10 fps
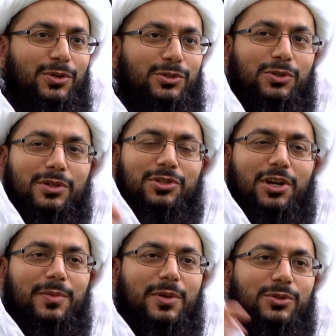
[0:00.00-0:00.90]
شلون
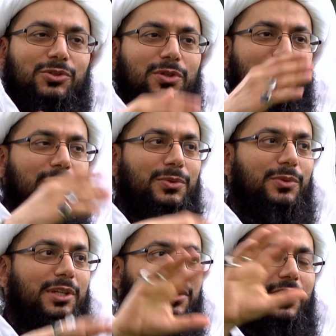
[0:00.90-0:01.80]
جابوا وشلون سووا
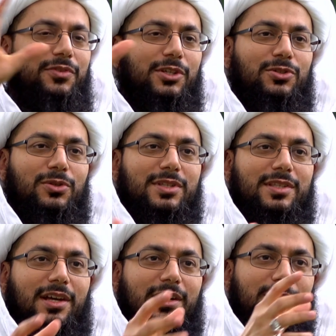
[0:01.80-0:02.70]
والجرافيك شلون
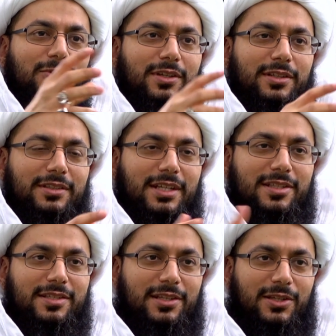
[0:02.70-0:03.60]
صار لا
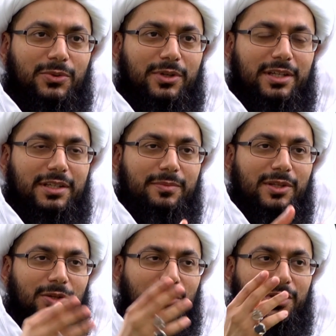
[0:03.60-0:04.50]
تنسى انه احنا
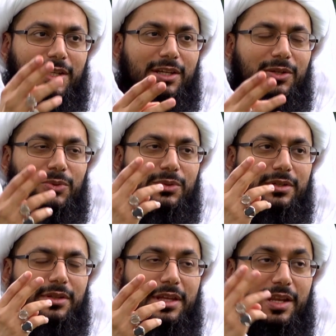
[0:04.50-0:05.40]
مليونين
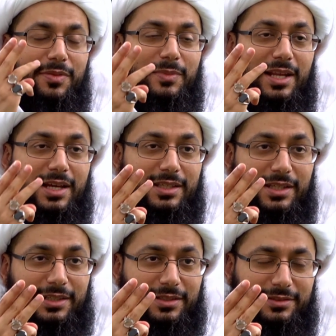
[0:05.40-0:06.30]
وثلاث
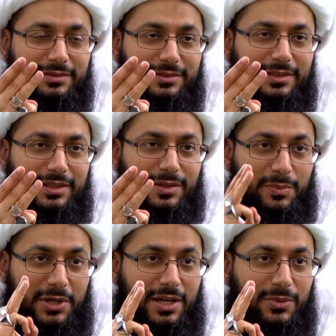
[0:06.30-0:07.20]
ملايين
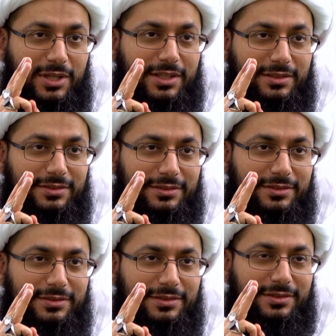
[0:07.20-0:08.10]
باون
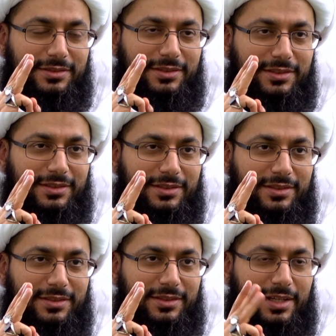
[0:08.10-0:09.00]

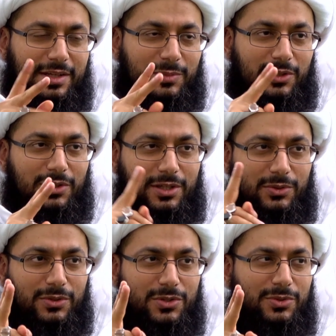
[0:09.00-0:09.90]
يعني مليونين
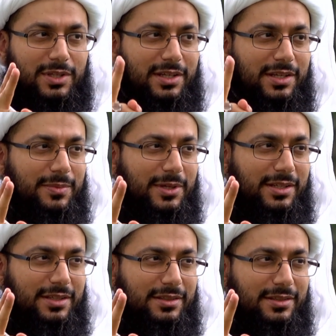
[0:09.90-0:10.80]
ونص
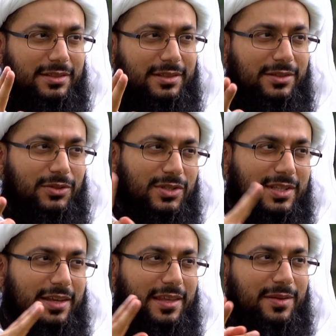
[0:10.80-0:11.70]
وتقريبا
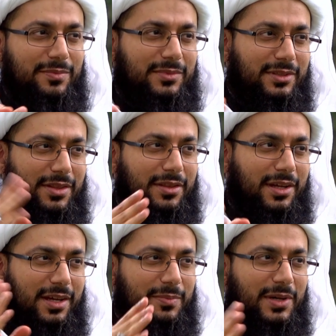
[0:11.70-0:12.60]
نص هذا هم
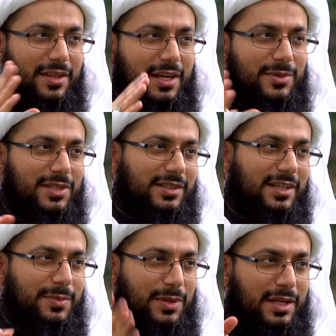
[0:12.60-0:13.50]
الضرائب ما ضرائب يصير
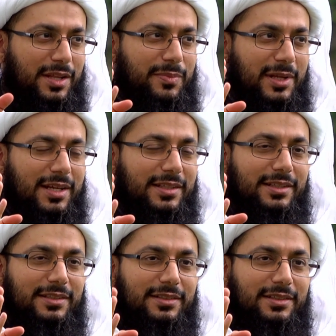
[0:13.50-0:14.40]
تقريبا ثلاث ملايين